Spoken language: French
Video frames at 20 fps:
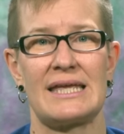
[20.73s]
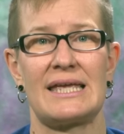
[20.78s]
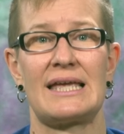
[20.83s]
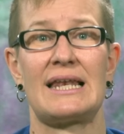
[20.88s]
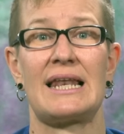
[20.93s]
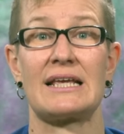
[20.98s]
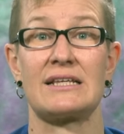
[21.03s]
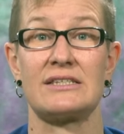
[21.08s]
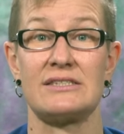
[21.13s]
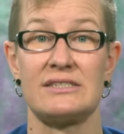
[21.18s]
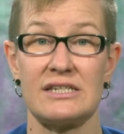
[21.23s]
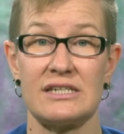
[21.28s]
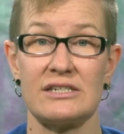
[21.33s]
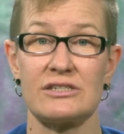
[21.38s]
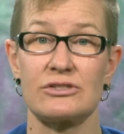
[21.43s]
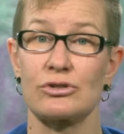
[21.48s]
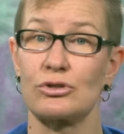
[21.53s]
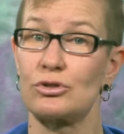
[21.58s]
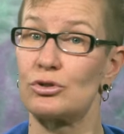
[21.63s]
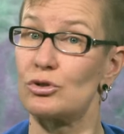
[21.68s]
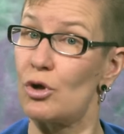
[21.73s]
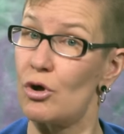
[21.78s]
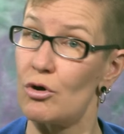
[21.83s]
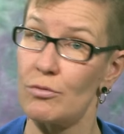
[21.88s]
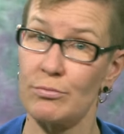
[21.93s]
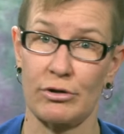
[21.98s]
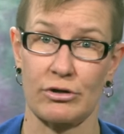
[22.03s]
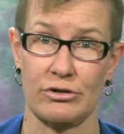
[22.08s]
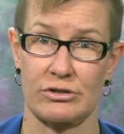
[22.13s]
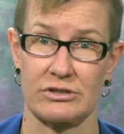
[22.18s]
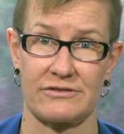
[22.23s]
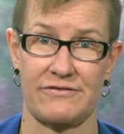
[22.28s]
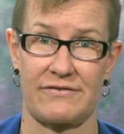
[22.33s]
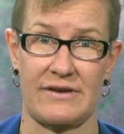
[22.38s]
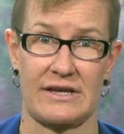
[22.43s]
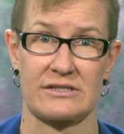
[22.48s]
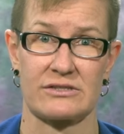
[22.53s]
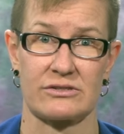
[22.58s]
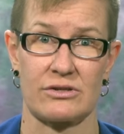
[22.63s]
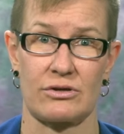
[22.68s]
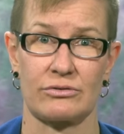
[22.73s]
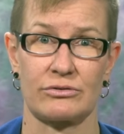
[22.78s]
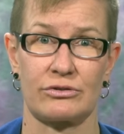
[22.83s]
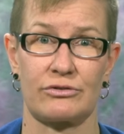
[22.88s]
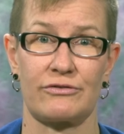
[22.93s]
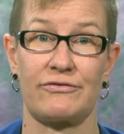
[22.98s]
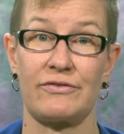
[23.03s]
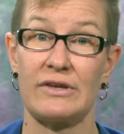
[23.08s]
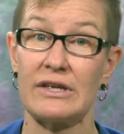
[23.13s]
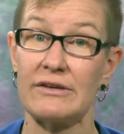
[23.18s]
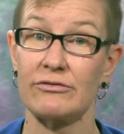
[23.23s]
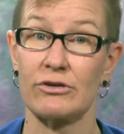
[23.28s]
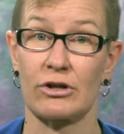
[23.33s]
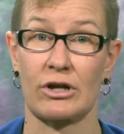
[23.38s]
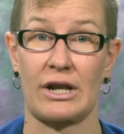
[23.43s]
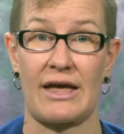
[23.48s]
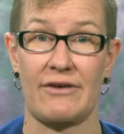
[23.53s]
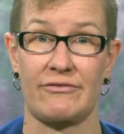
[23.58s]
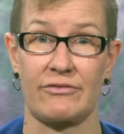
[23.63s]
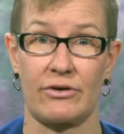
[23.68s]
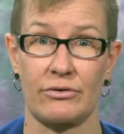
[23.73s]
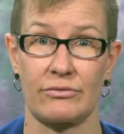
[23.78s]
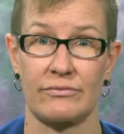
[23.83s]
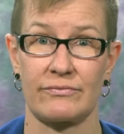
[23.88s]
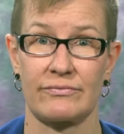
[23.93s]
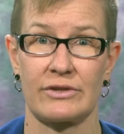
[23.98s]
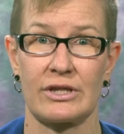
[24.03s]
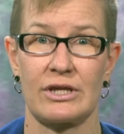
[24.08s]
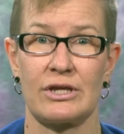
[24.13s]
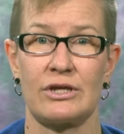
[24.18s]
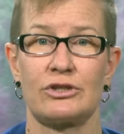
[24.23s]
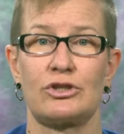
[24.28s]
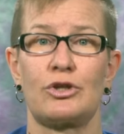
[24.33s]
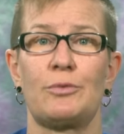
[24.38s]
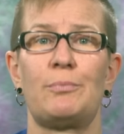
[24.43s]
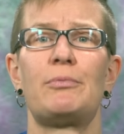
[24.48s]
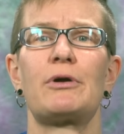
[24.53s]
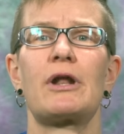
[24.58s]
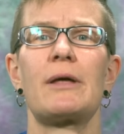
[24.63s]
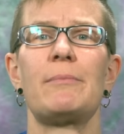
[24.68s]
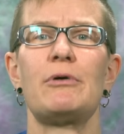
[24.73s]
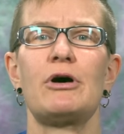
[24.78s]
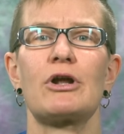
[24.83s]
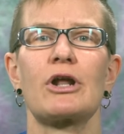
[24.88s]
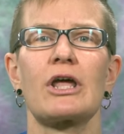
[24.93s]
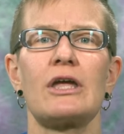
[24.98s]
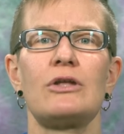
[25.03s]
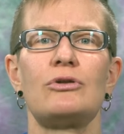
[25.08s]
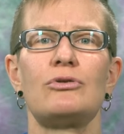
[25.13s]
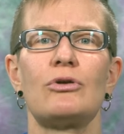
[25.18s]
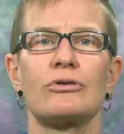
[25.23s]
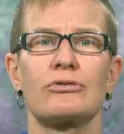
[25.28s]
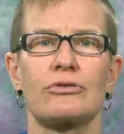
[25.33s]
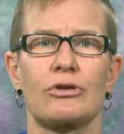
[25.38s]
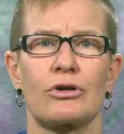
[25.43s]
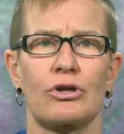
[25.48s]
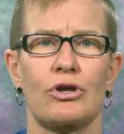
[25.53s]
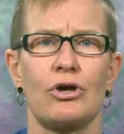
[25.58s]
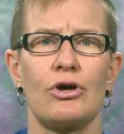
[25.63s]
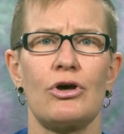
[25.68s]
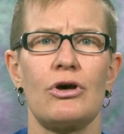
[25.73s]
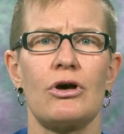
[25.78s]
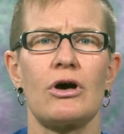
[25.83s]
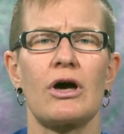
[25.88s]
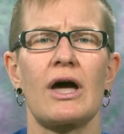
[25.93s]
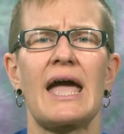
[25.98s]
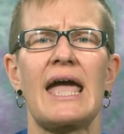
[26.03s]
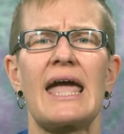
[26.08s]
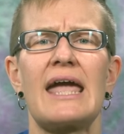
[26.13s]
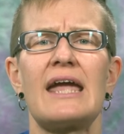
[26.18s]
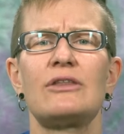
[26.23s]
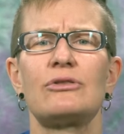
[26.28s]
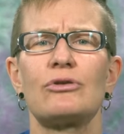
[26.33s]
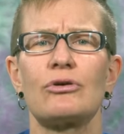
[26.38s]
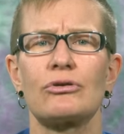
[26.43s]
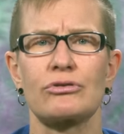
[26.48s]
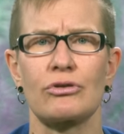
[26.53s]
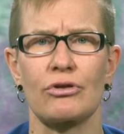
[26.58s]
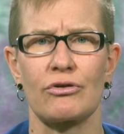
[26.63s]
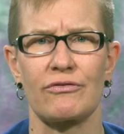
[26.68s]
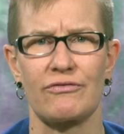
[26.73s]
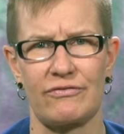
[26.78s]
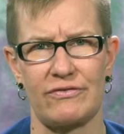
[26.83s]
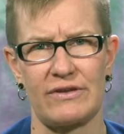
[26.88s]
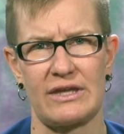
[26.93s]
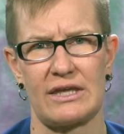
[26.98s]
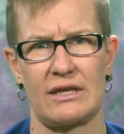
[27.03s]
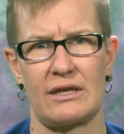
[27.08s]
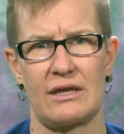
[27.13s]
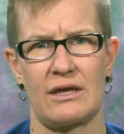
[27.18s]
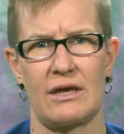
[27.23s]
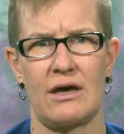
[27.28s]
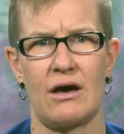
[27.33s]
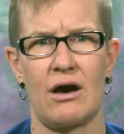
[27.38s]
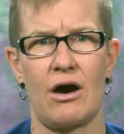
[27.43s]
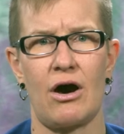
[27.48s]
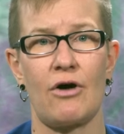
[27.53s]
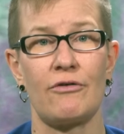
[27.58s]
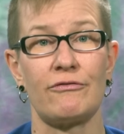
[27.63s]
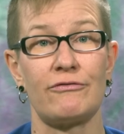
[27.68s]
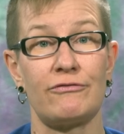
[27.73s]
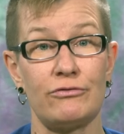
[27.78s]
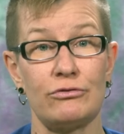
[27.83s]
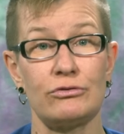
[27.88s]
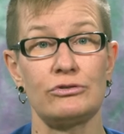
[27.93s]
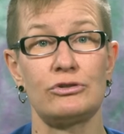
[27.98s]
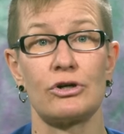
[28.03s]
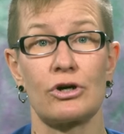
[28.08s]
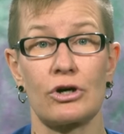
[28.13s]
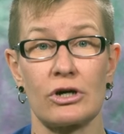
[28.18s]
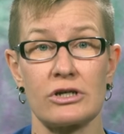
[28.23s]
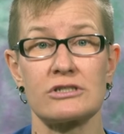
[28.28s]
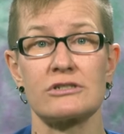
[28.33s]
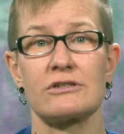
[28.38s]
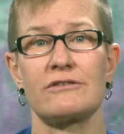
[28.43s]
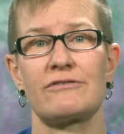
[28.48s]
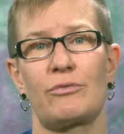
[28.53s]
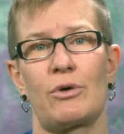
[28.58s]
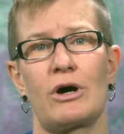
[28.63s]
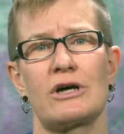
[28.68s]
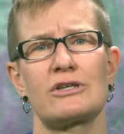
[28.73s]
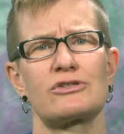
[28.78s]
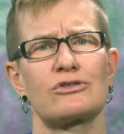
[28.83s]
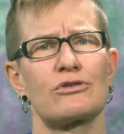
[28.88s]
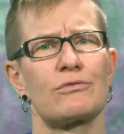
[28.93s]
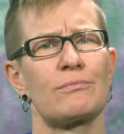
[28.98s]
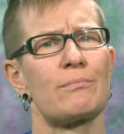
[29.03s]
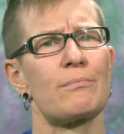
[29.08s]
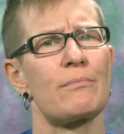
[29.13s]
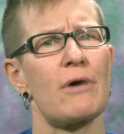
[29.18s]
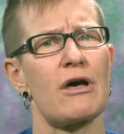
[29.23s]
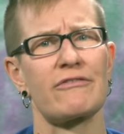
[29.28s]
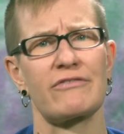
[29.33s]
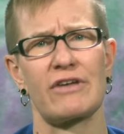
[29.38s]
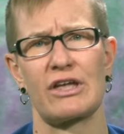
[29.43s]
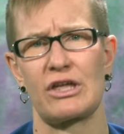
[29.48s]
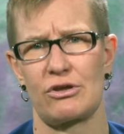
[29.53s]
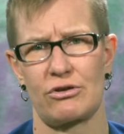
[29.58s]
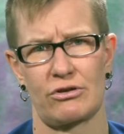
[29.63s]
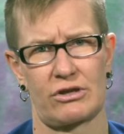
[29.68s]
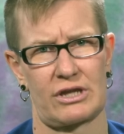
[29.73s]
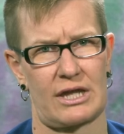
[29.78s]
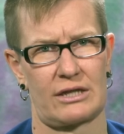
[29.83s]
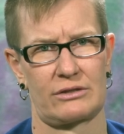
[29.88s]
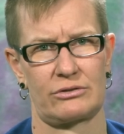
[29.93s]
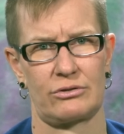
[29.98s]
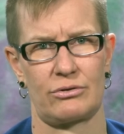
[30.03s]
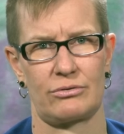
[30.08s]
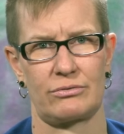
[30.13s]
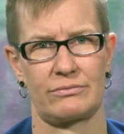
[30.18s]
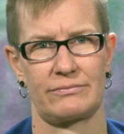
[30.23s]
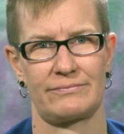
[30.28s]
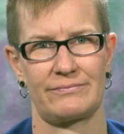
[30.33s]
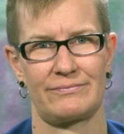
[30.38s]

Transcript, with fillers: Il existe de nombreuses façons de vivre l'Avent, de préparer notre cœur et notre vie en vue de recevoir ce merveilleux cadeau.